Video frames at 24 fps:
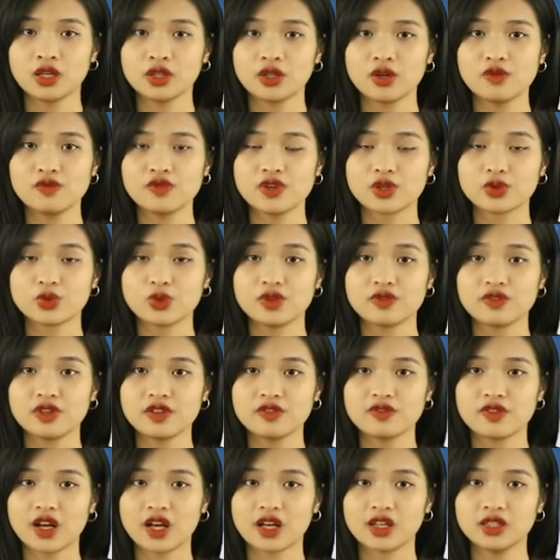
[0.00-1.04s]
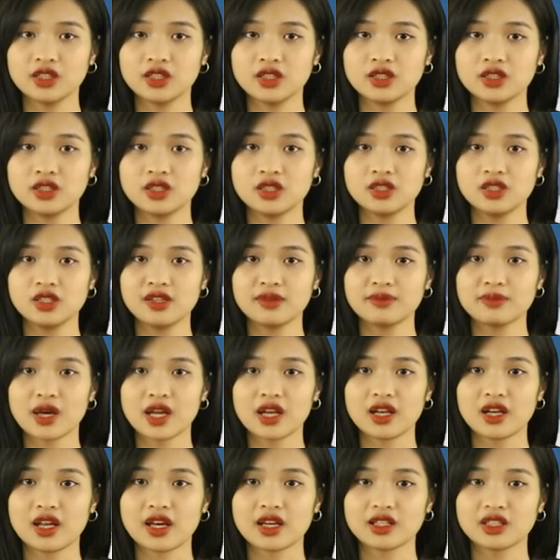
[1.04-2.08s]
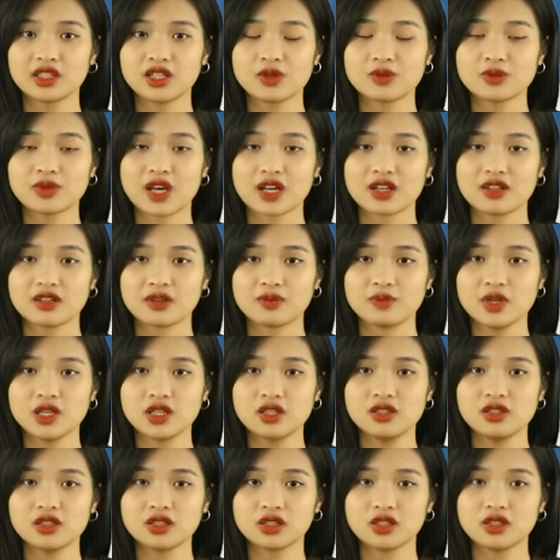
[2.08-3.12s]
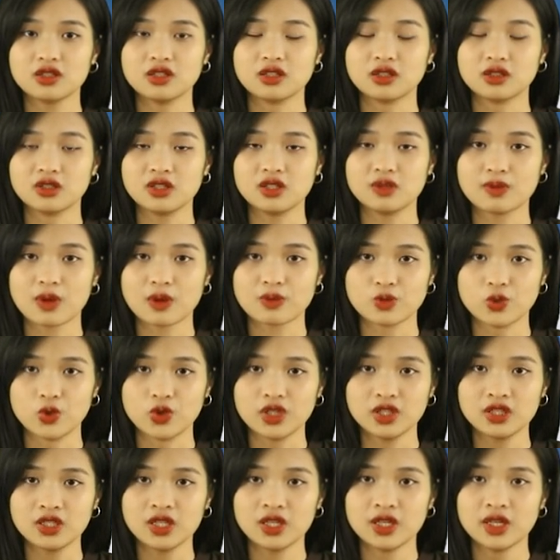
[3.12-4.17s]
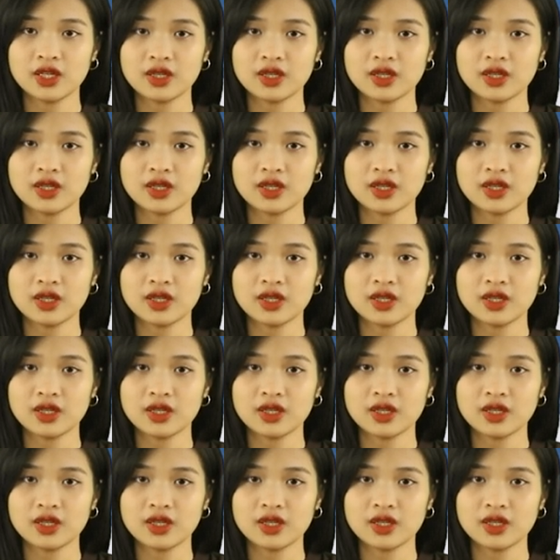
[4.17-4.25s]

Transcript: công việc tuy vất vả hơn nhưng bạn lại không đạt được mức lương thưởng như mong muốn.